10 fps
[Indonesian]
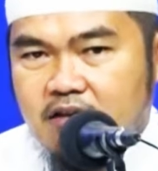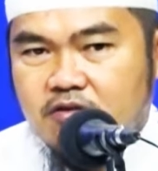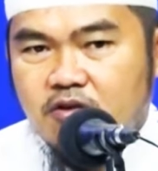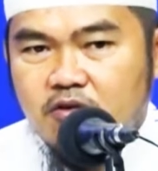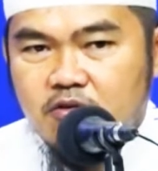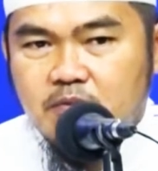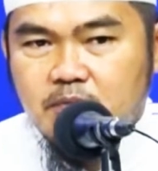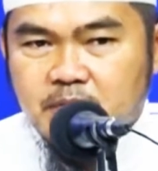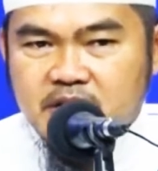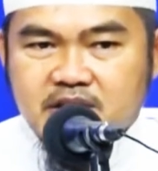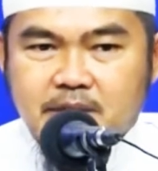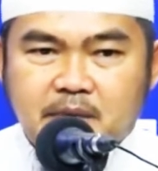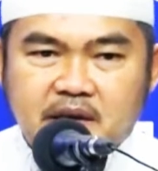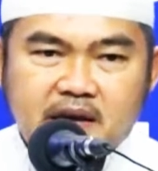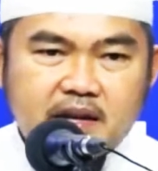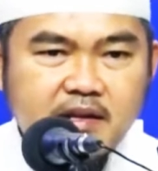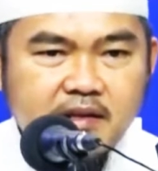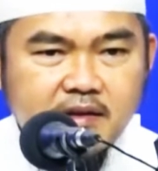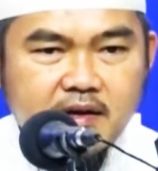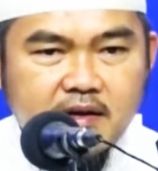atau pencapaian
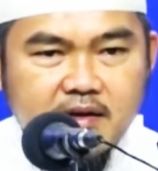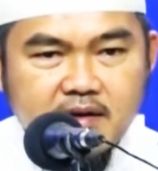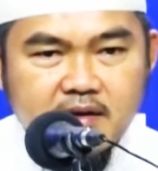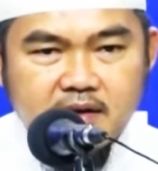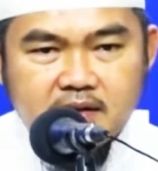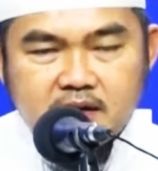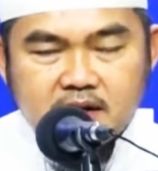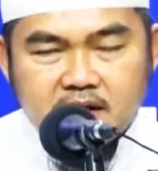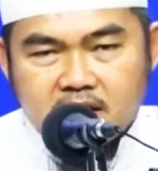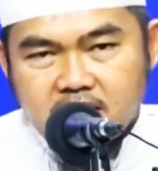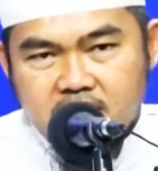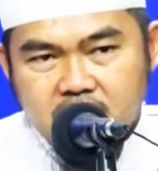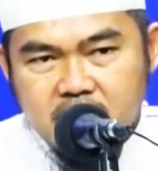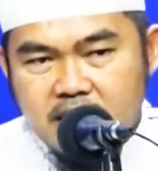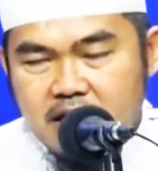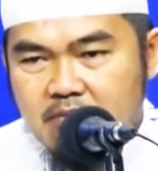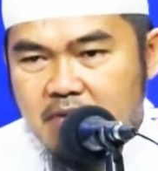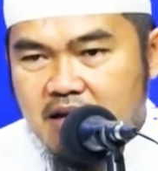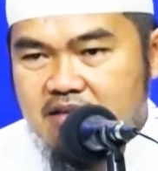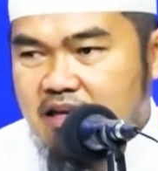yang kita raih di
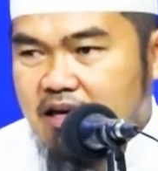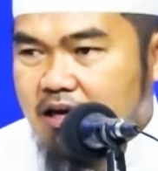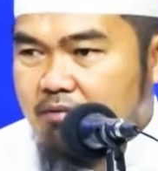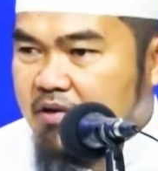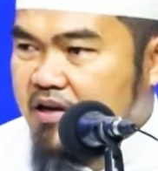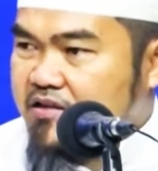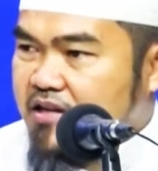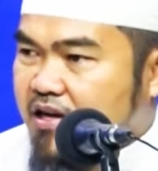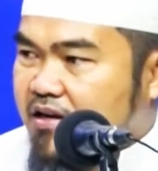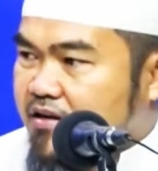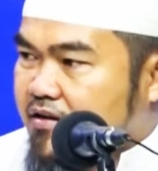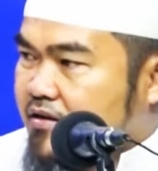dalam melaksanakan pekerjaan.